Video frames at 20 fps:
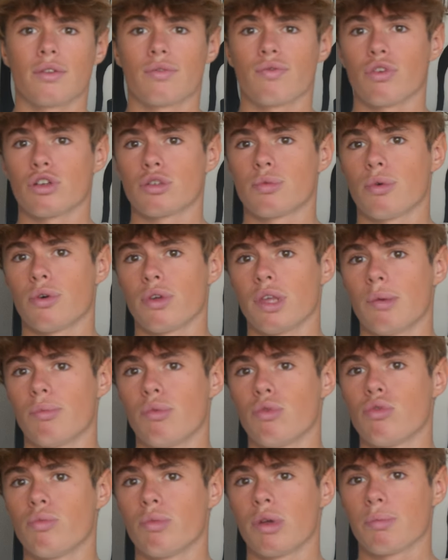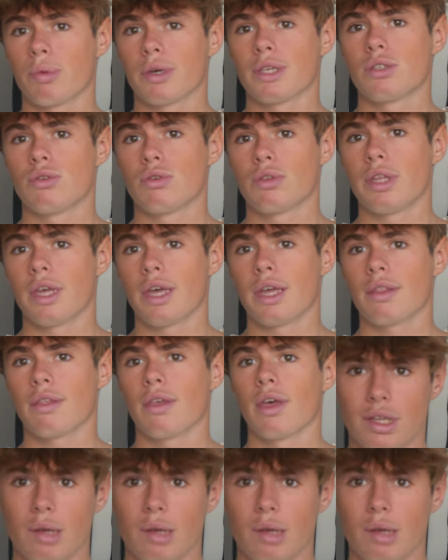franchement il y a beaucoup moins de prise de tête,